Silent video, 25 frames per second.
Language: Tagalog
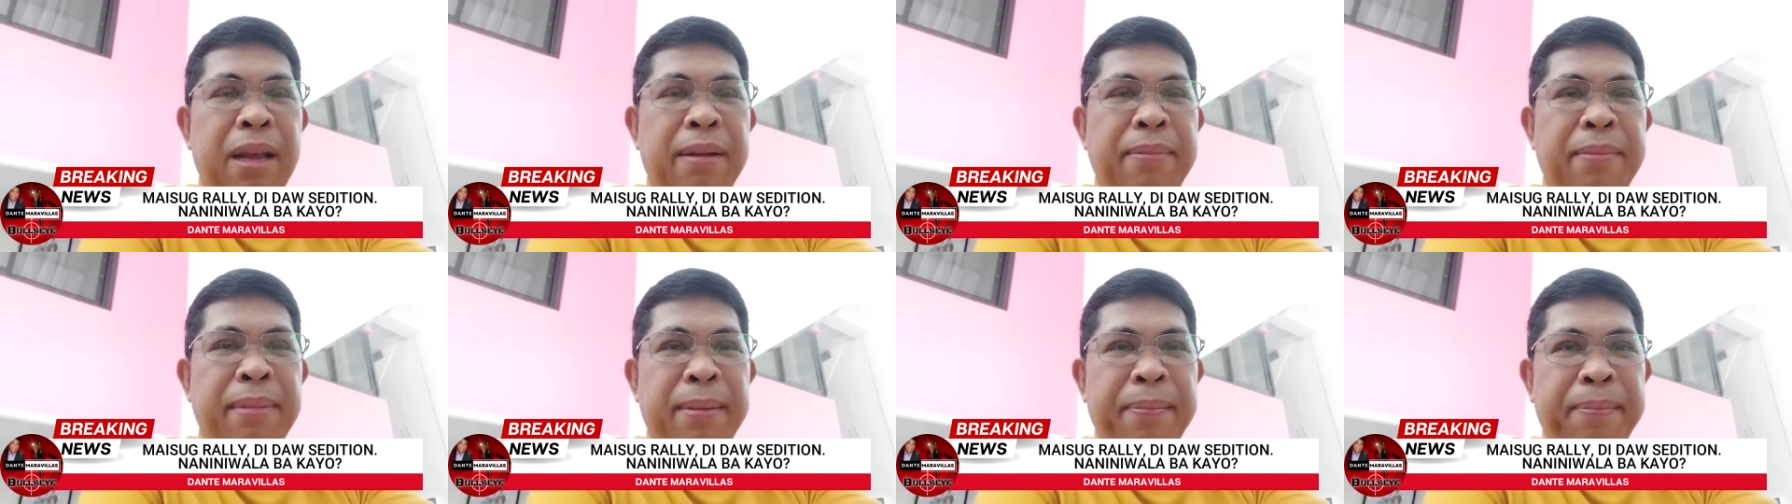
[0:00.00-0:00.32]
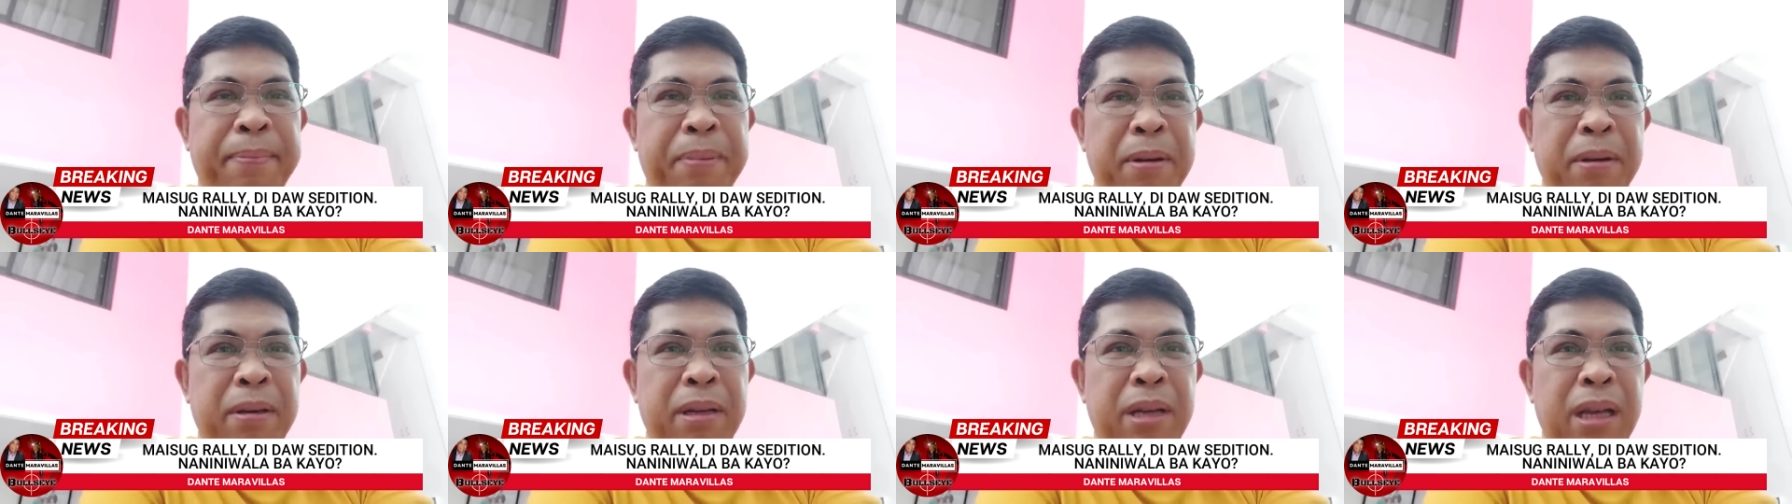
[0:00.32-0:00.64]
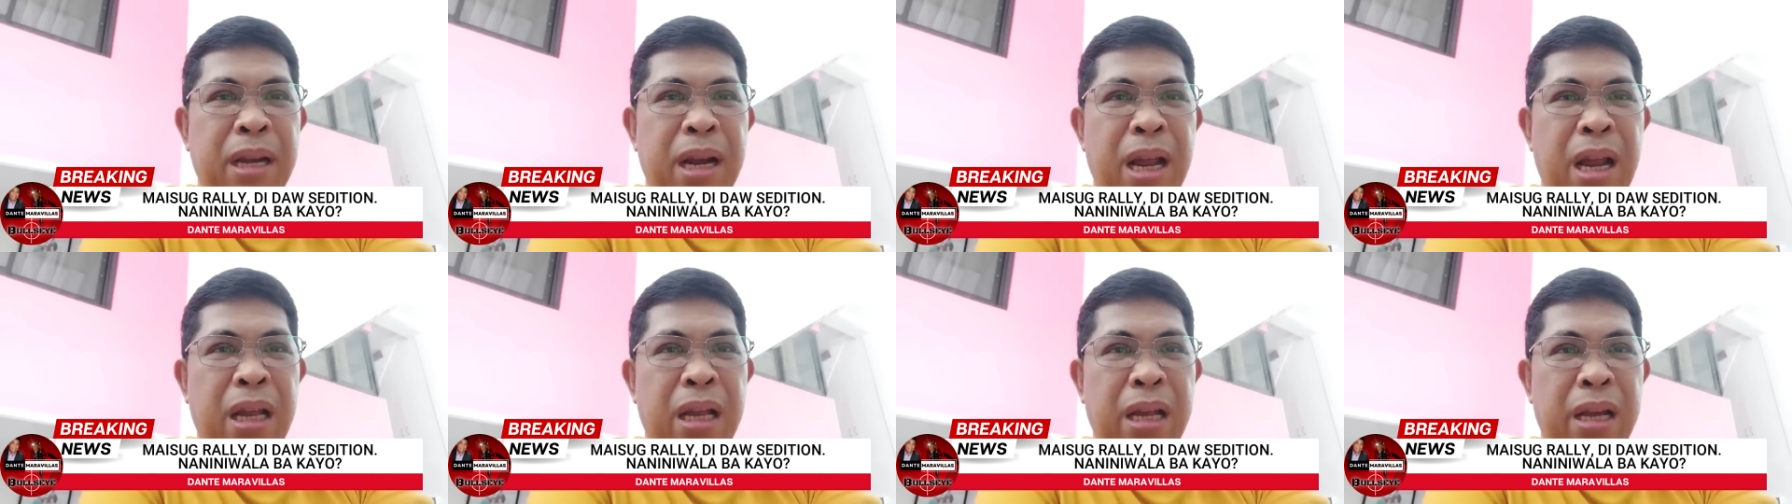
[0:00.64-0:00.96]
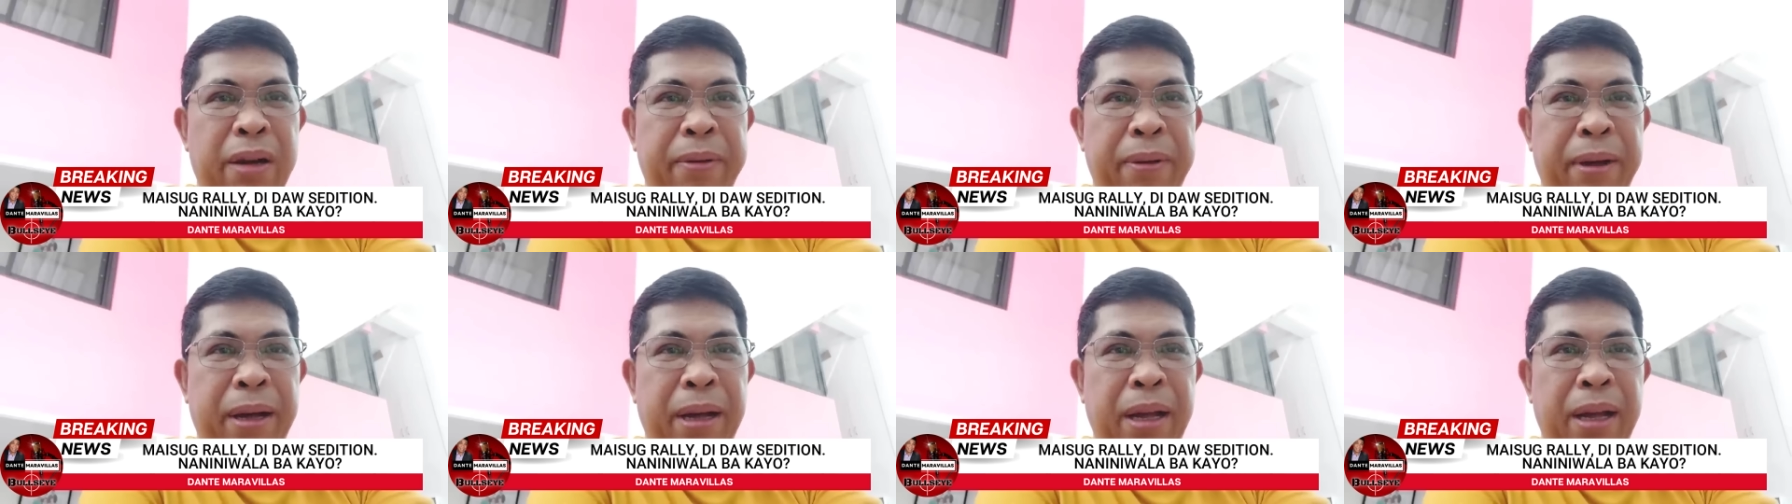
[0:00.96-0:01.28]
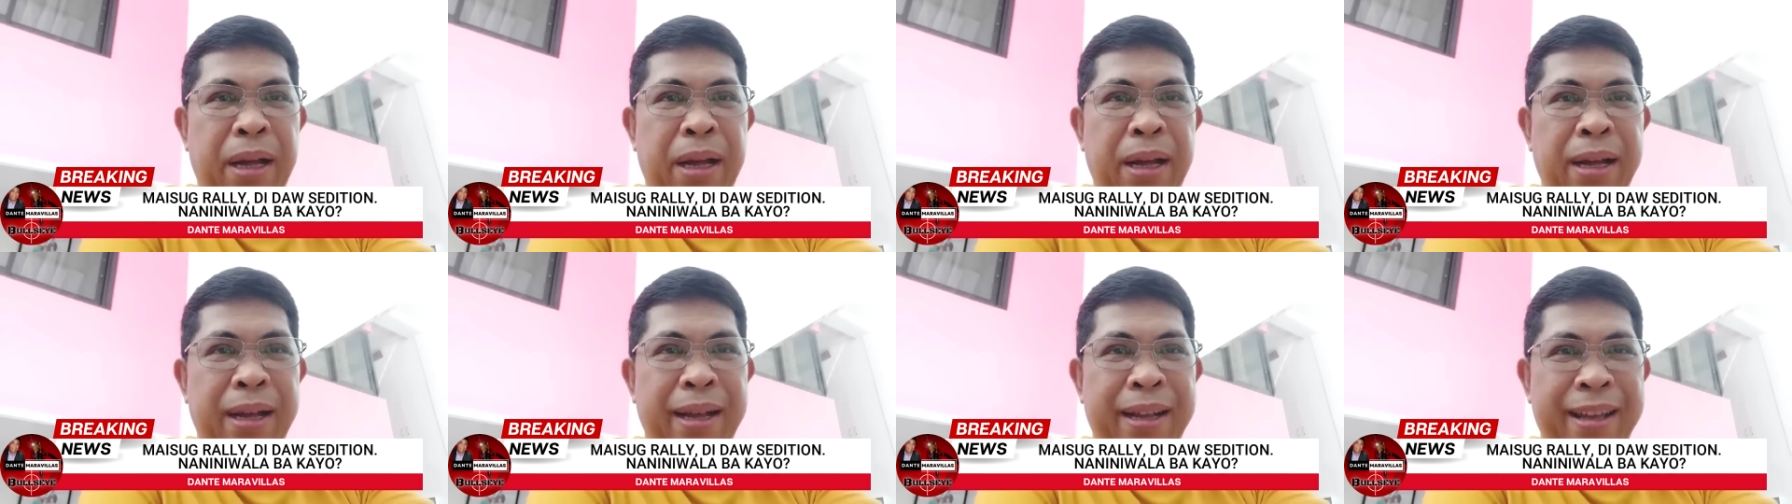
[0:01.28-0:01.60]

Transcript: man pong ginagawa.